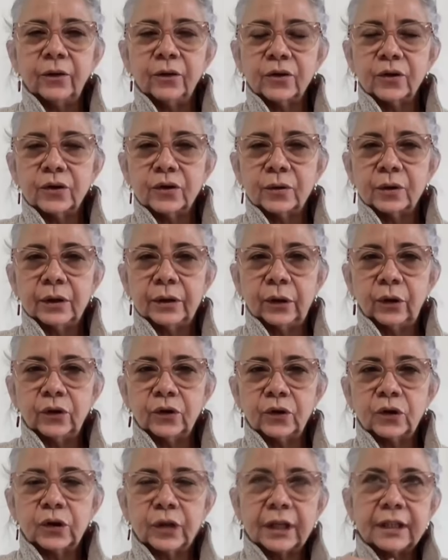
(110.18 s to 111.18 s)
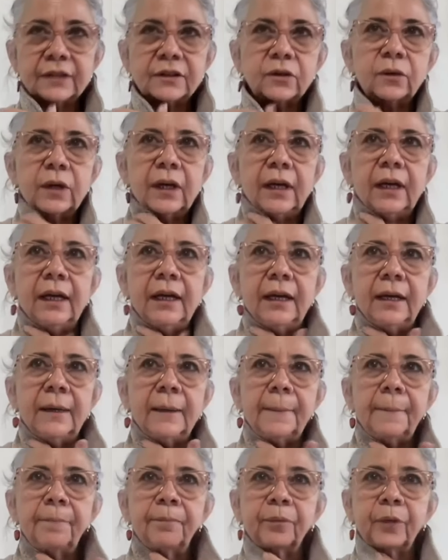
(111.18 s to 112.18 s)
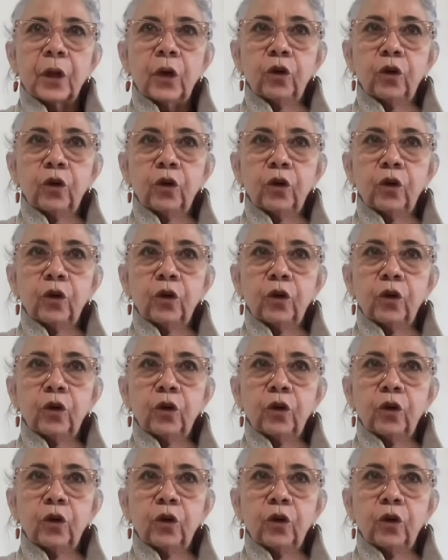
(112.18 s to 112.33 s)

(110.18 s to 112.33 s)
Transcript: que los, los, eh,